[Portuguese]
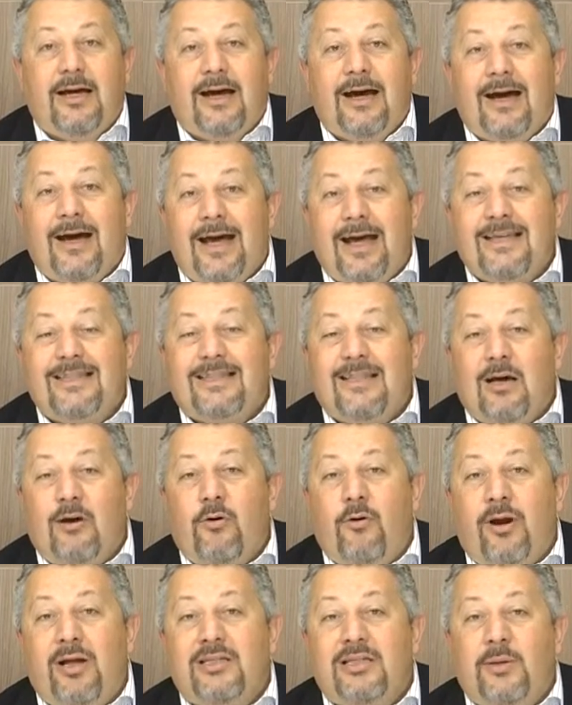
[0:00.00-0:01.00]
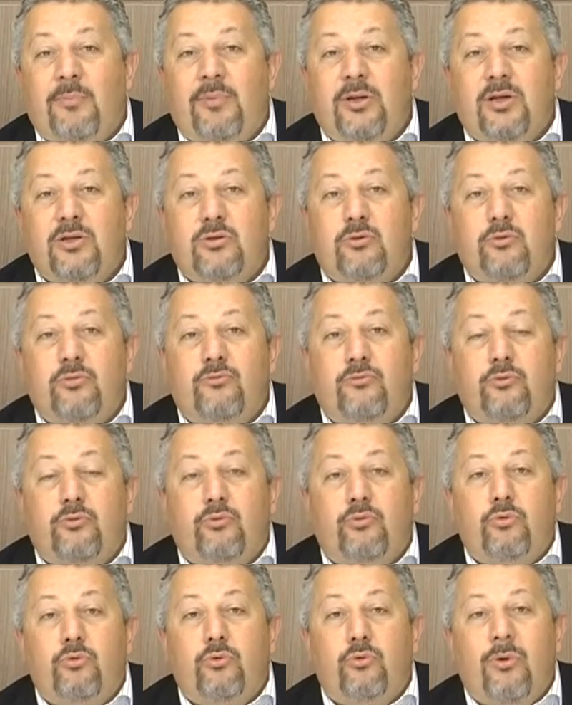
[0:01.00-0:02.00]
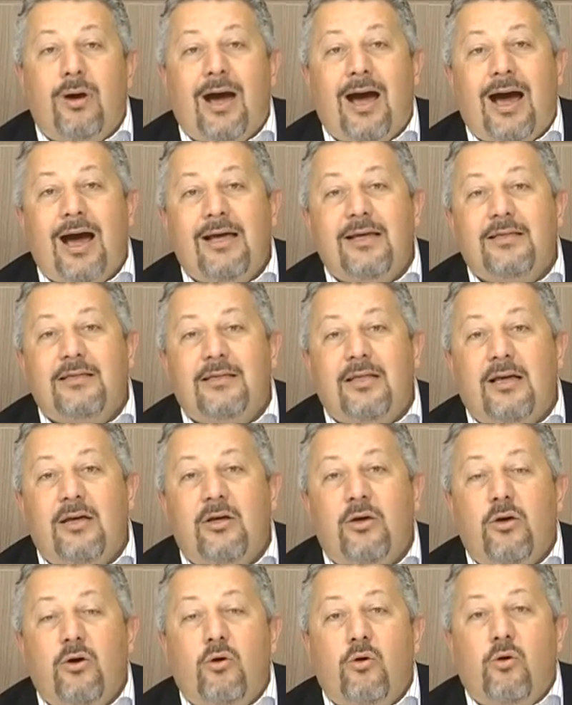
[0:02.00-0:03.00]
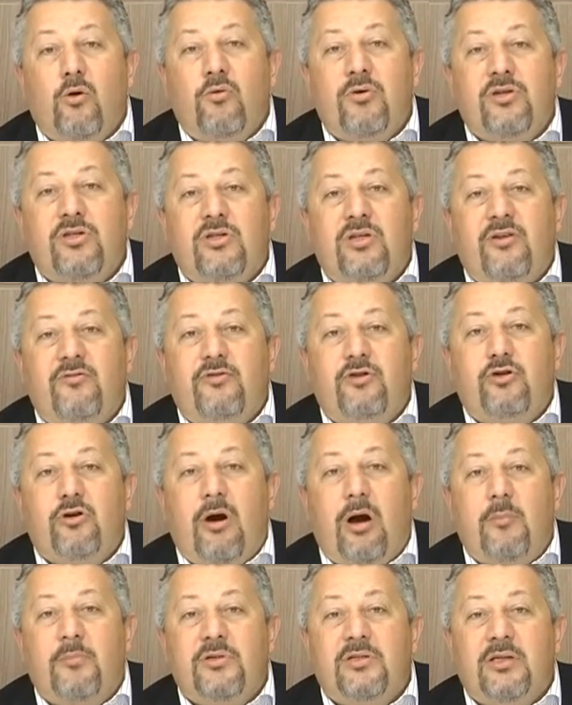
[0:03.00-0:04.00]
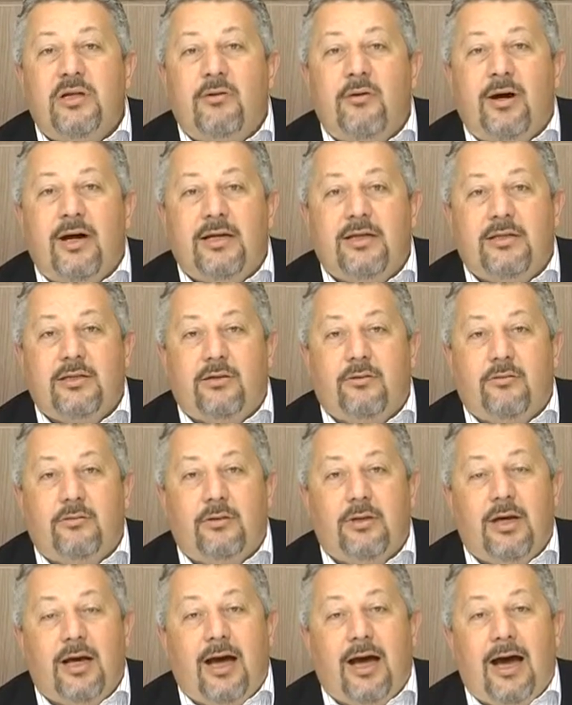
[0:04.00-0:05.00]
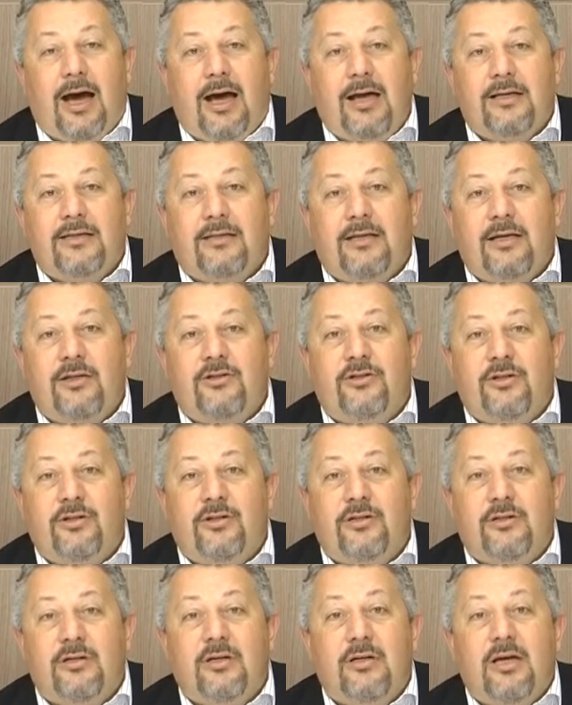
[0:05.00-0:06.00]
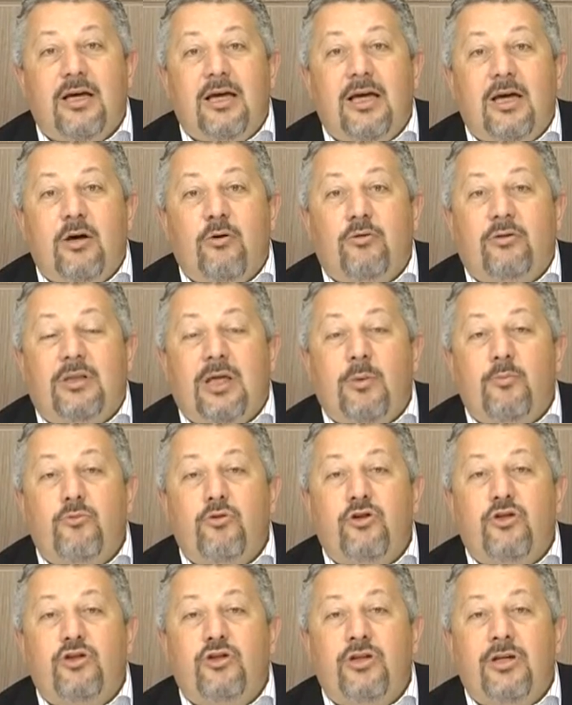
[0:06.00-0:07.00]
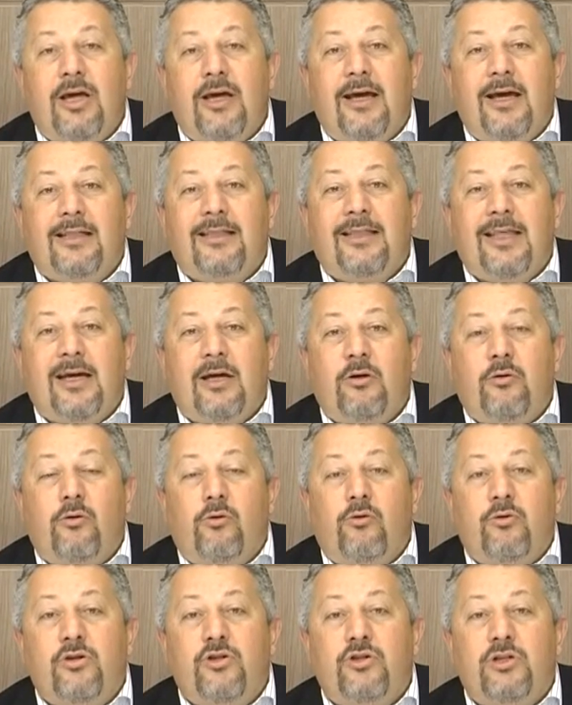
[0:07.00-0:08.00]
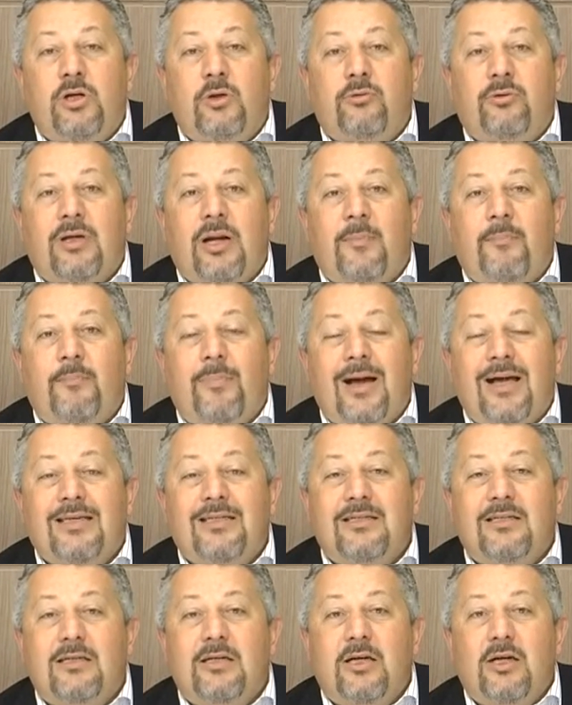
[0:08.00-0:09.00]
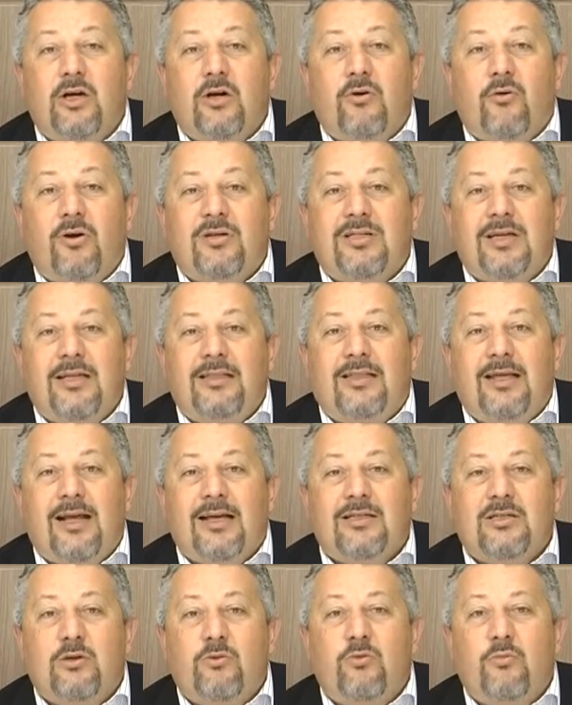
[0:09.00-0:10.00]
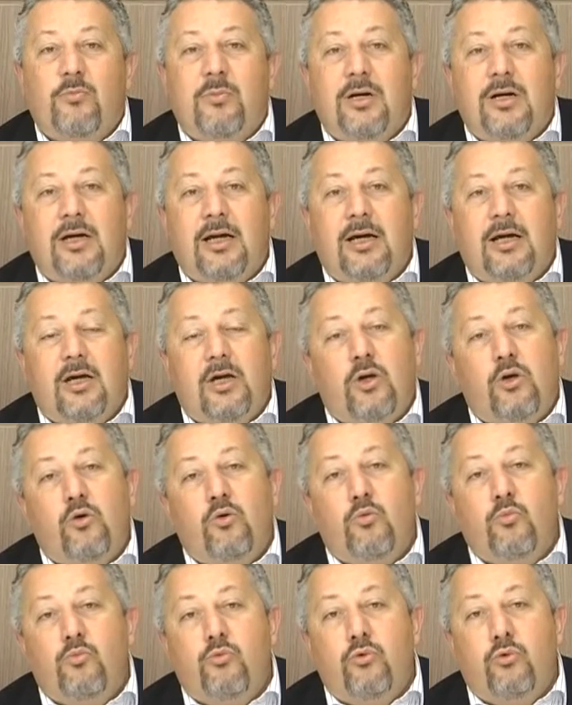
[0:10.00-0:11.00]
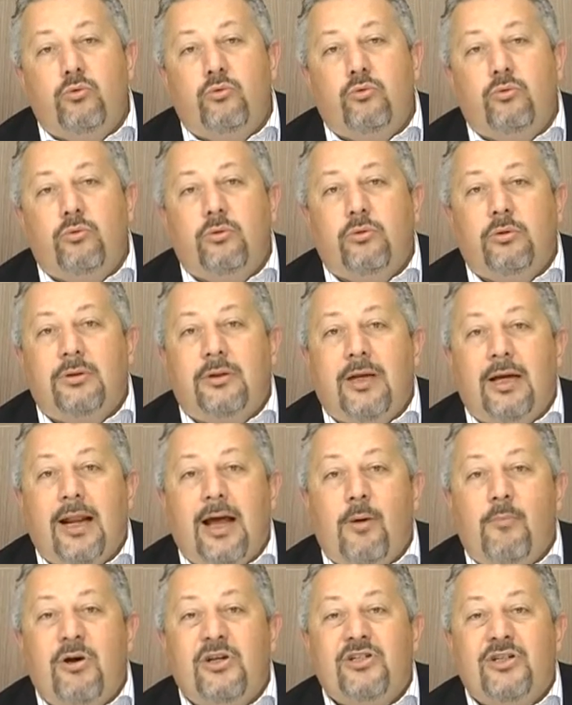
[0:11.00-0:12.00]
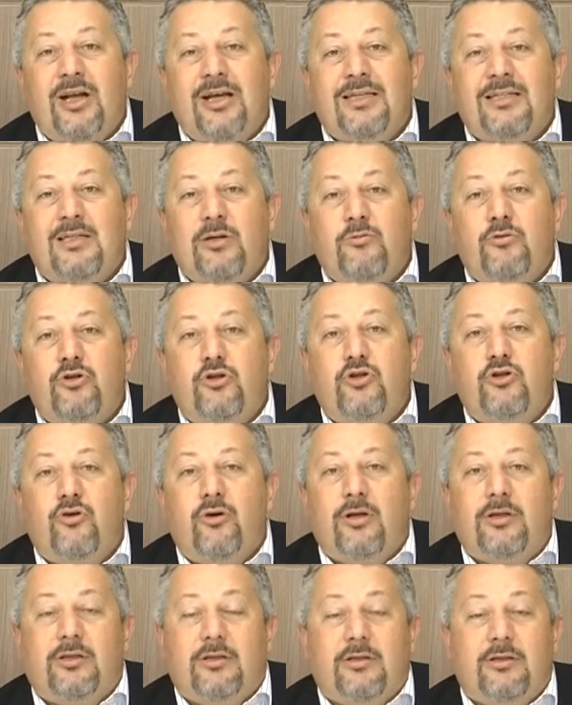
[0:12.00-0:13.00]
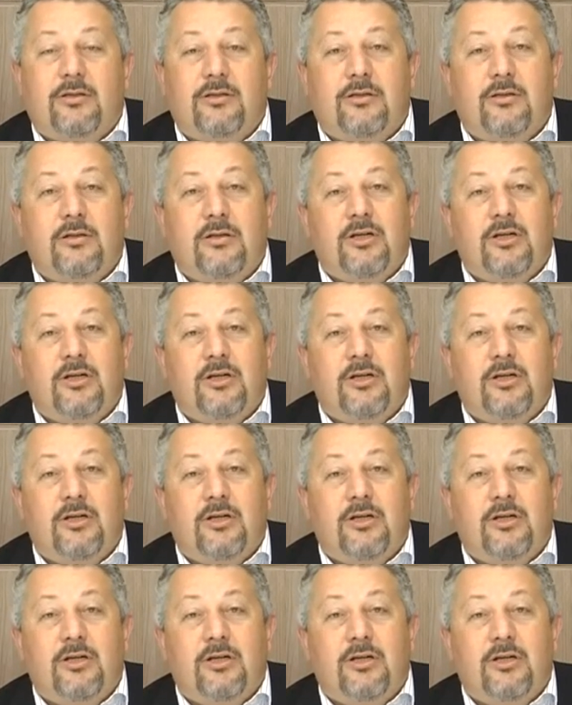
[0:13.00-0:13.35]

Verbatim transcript: Resta agora saber se no futuro Einstein ou Steve Jobs terão a razão. Einstein disse: Eu temo o dia em que a tecnologia ultrapasse nossa interação humana e o mundo terá uma geração de idiotas.